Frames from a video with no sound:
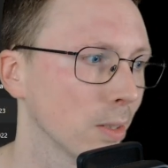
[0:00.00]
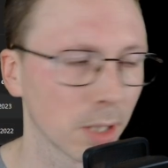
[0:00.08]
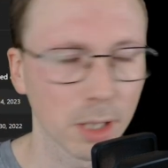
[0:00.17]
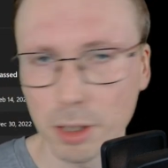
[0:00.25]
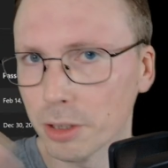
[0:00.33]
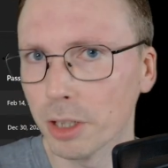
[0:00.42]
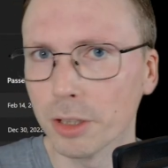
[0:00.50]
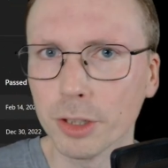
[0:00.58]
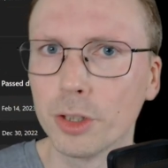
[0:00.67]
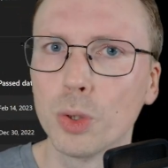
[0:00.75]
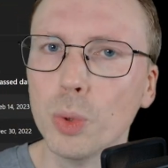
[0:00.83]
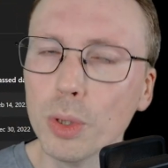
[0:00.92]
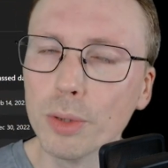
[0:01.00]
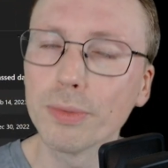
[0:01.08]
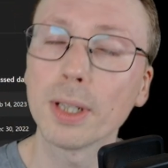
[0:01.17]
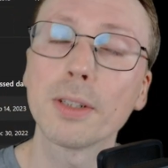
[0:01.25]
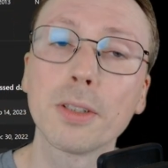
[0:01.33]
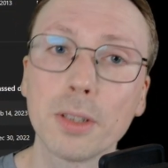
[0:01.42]
der das halt richtig cool
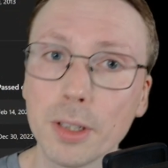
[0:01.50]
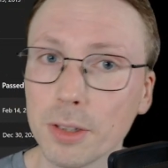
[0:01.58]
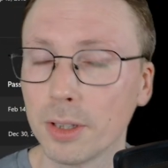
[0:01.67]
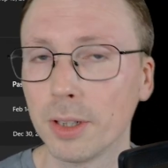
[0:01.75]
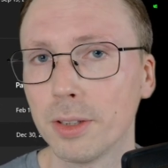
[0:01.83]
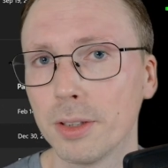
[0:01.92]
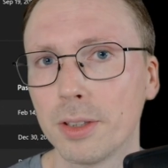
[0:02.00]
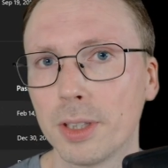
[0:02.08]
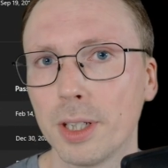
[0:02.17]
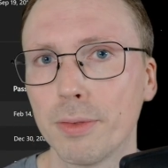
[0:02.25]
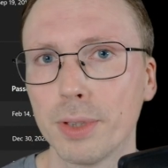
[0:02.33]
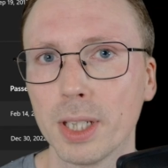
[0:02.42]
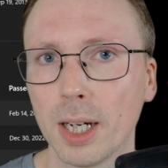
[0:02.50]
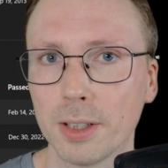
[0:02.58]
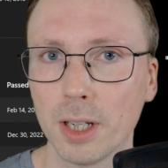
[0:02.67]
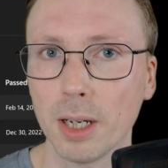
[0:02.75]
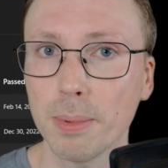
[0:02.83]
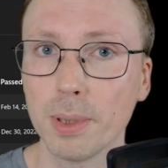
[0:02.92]
fand, dass ich da die
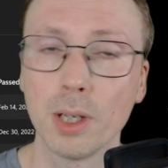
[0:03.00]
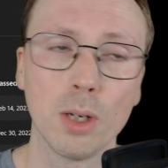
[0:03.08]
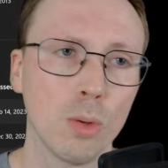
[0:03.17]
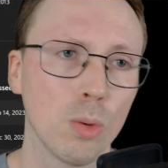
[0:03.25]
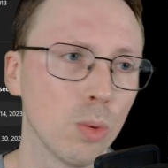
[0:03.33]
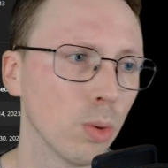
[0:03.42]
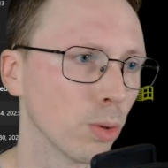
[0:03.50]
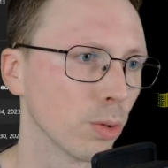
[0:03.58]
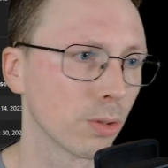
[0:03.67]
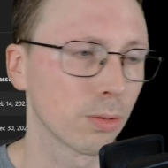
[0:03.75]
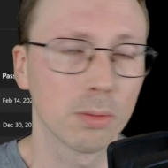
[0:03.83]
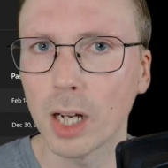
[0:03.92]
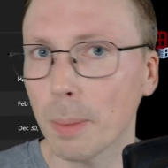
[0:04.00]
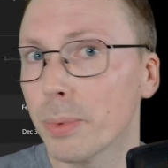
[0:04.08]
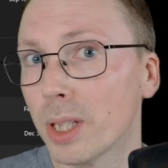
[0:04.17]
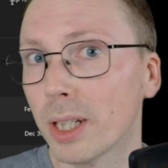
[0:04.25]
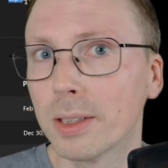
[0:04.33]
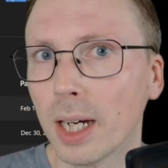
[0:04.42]
Zertifikate habe und habe
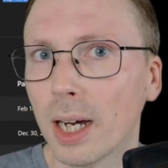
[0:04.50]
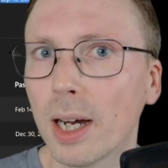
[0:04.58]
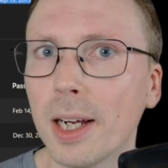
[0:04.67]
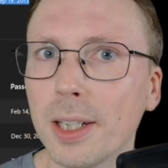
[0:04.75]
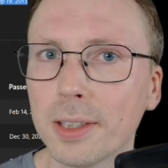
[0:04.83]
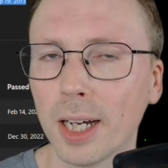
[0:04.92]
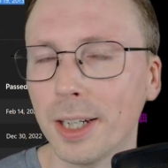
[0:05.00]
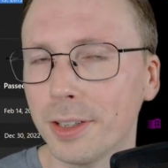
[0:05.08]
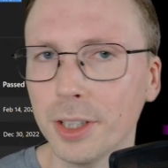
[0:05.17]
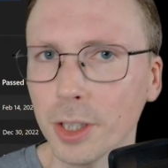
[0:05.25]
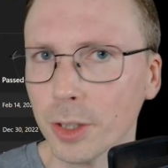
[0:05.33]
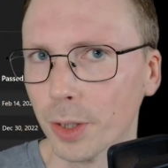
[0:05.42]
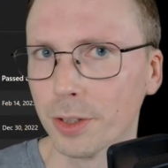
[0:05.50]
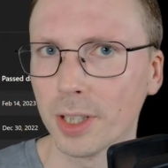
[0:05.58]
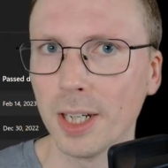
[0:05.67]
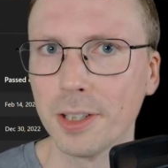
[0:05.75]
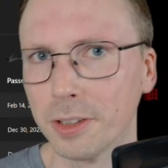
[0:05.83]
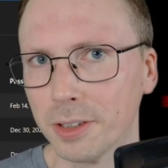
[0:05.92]
dann da als
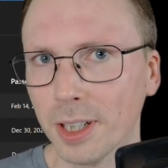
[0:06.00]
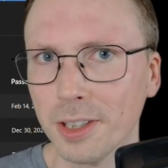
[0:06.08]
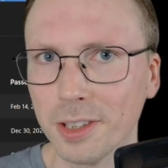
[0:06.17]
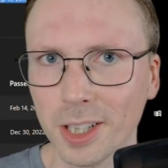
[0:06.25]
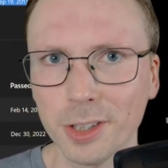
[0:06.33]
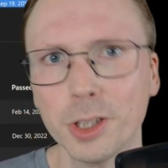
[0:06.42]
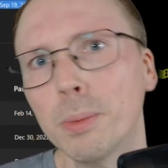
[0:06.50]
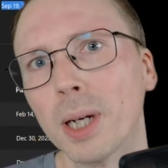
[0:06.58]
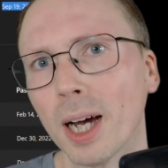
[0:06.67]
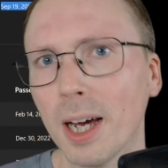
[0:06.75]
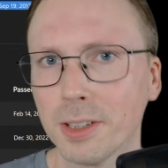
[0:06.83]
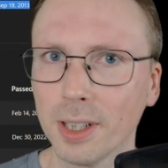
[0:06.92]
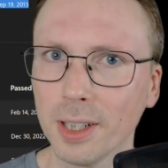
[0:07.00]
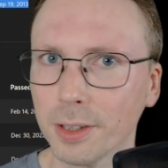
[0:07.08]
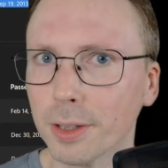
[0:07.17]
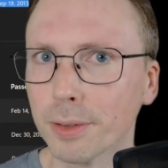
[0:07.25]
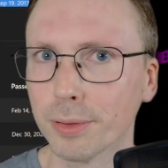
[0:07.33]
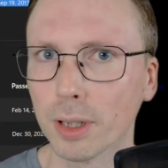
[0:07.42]
IT-Consultant, als IT-Berater
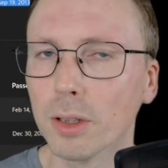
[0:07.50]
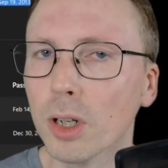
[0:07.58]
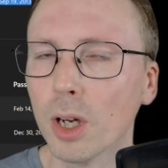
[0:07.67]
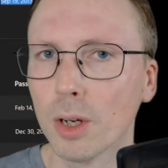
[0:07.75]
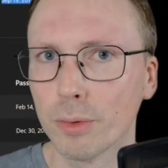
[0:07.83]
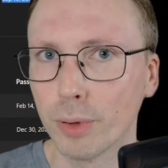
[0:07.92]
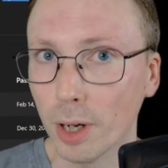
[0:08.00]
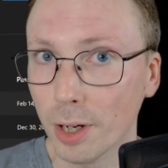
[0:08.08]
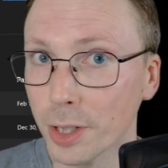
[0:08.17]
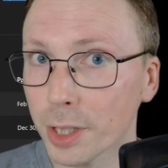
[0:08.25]
angefangen, vor allen